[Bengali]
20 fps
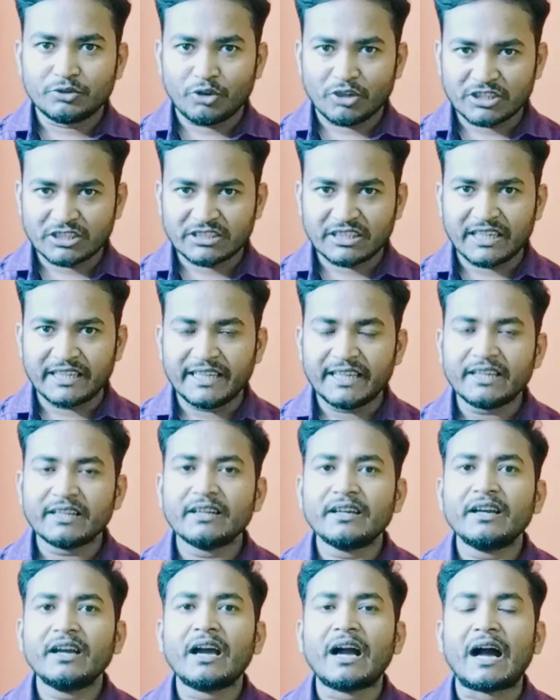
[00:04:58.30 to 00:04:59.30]
দশ তারিখ
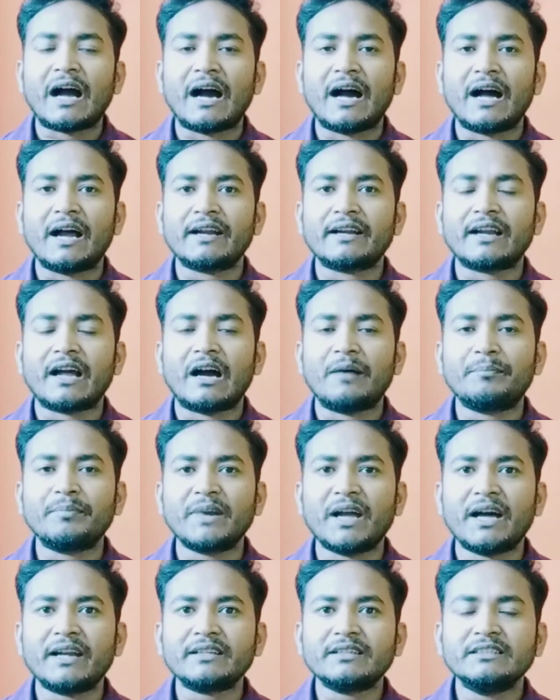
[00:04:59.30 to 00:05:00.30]
আর
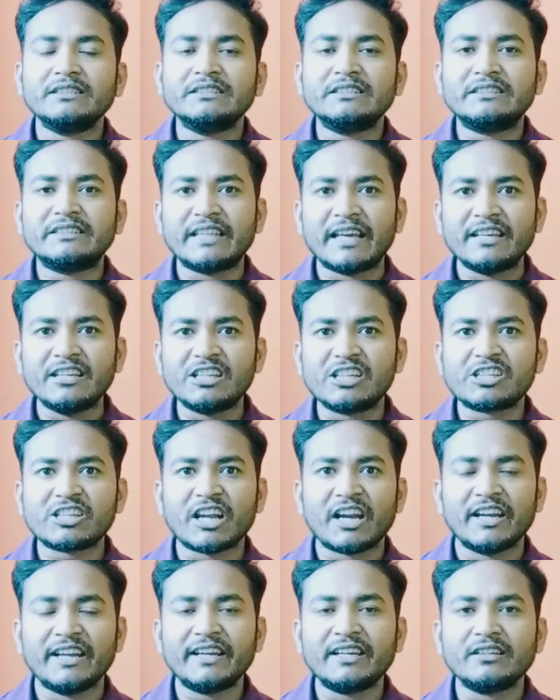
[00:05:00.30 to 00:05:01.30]
আপনার তেইশ
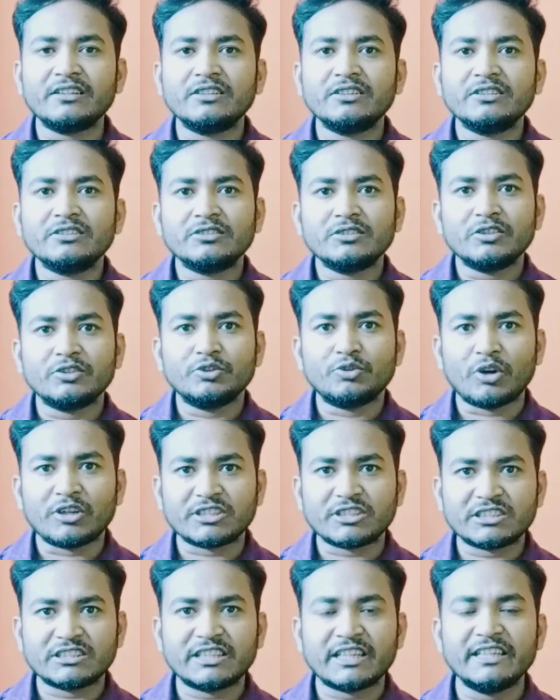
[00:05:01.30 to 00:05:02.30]
সালের
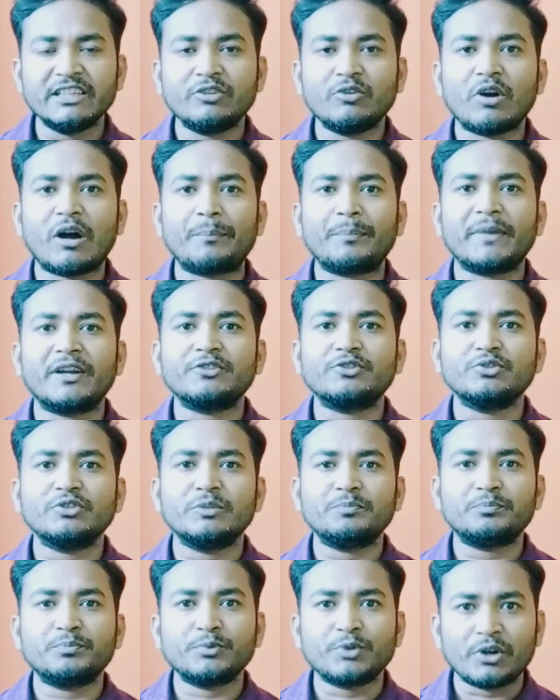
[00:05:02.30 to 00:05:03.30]
দশ তারিখও আপনার
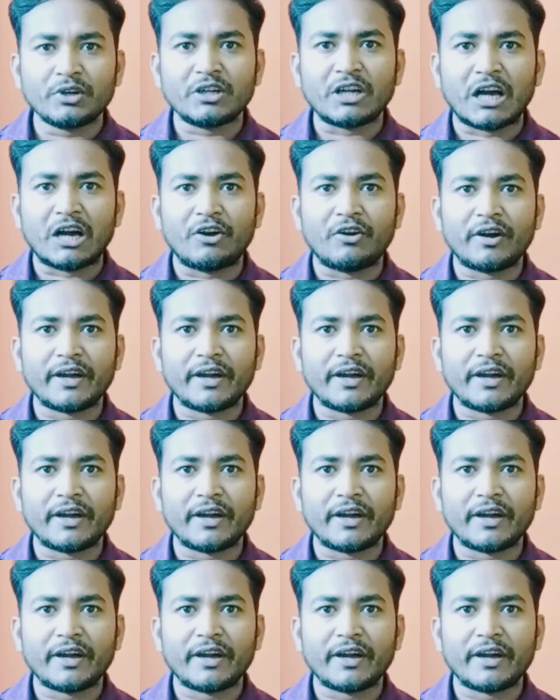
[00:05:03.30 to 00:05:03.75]
যদি পূরণ না